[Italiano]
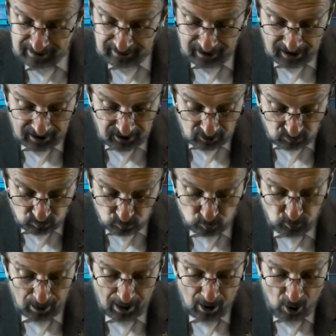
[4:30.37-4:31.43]
della
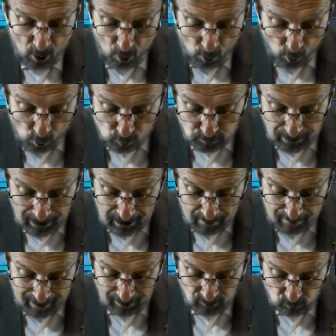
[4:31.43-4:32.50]
natura o un
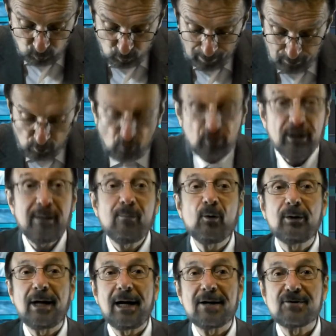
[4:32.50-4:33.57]
elemento anonimo
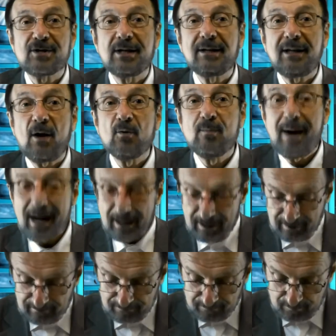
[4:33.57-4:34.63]
della città umana.
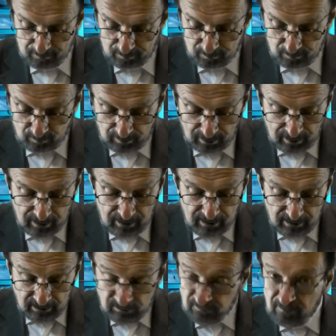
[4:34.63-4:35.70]

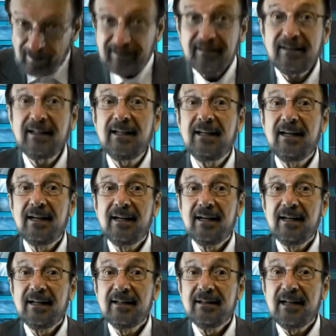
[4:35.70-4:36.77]
Infatti,
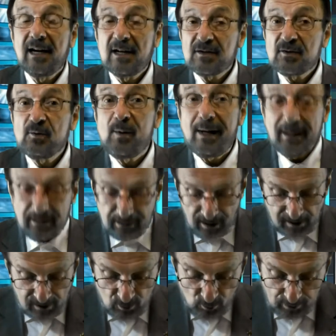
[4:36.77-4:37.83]
nella sua
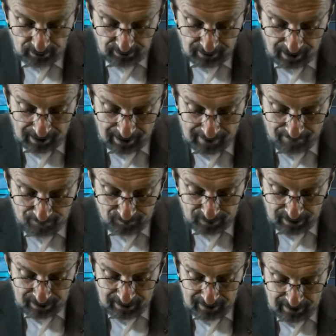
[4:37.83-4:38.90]
interiorità,
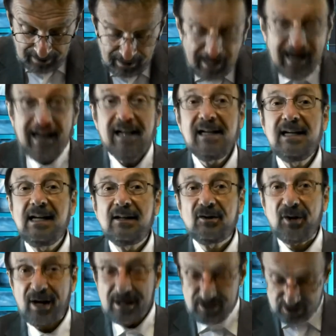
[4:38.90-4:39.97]
egli
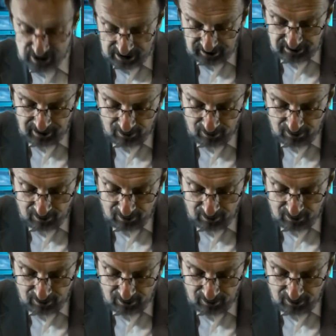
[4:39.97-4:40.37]
trascende